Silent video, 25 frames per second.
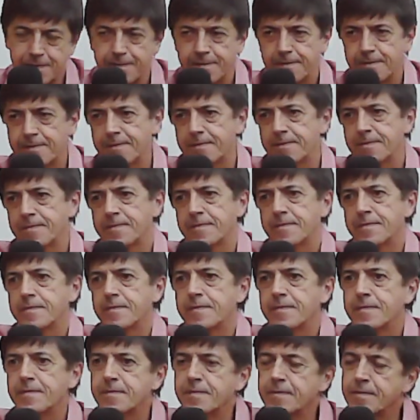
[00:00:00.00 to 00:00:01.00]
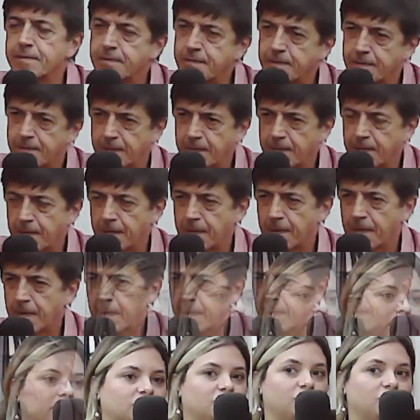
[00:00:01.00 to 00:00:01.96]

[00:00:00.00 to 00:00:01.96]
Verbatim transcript: Essa é a grande preocupação.